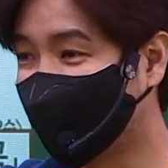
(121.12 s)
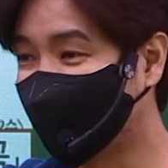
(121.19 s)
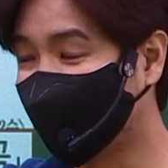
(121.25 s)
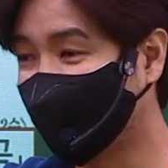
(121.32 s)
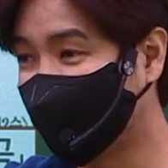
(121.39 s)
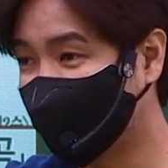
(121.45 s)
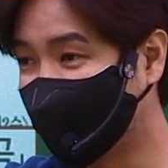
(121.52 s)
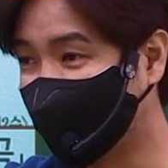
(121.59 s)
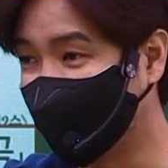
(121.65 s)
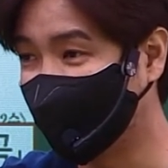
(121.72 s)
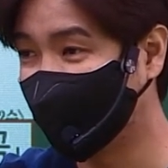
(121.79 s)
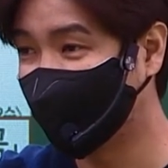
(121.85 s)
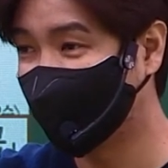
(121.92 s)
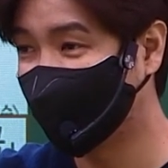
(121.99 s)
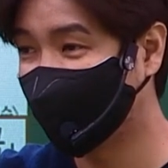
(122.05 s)
개 중에 하나.
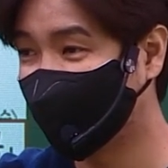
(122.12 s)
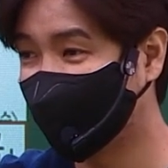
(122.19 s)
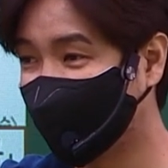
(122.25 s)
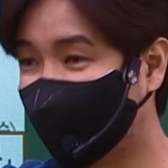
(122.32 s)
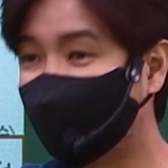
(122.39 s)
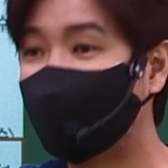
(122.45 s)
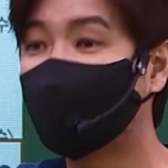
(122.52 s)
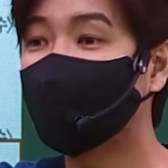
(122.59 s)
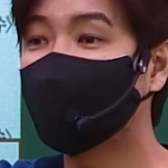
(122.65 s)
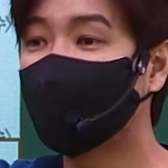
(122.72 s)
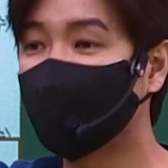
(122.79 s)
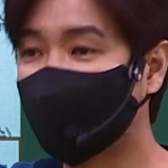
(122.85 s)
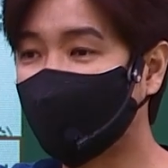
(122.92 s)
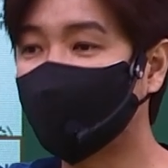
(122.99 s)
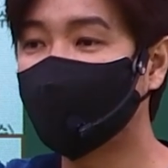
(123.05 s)
그냥
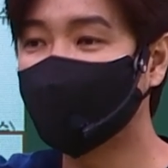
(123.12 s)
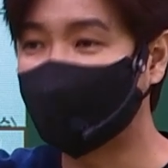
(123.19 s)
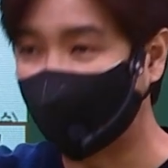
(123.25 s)
그 작품이